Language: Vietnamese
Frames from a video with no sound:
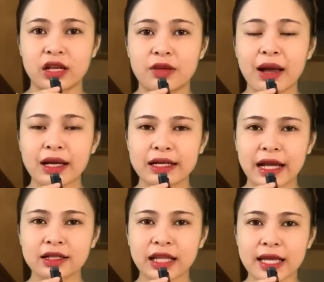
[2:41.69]
đi bắt
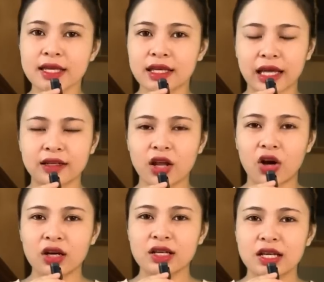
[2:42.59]
rắn thấy cái cảnh
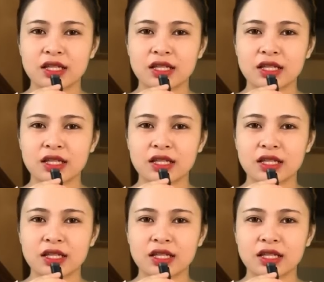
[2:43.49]
đó